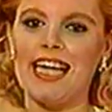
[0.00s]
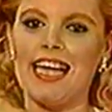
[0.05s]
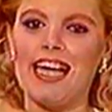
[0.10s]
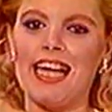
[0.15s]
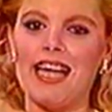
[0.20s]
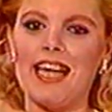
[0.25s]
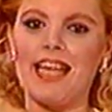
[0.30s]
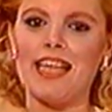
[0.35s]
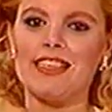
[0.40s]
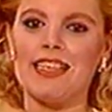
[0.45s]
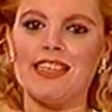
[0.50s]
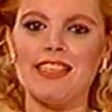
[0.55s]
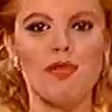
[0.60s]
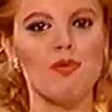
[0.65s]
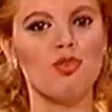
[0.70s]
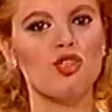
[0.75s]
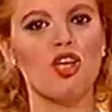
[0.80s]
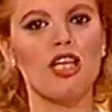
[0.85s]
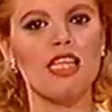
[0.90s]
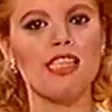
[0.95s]
que
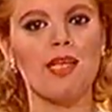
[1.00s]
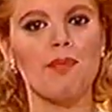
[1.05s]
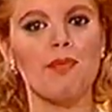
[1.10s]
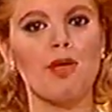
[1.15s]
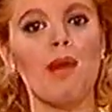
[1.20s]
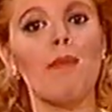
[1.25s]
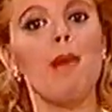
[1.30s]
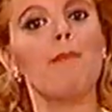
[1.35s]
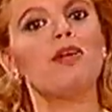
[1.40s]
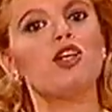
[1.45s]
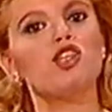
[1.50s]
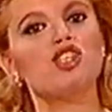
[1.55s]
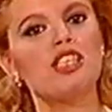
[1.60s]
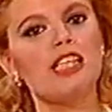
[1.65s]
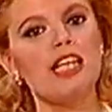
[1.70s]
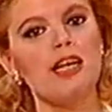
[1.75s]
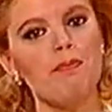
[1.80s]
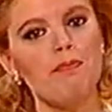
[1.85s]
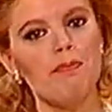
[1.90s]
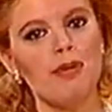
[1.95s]
tendremos en este programa, pero
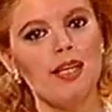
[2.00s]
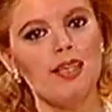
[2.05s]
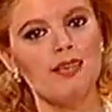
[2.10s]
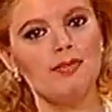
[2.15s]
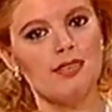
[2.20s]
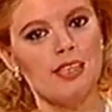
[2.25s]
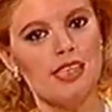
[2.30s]
siempre,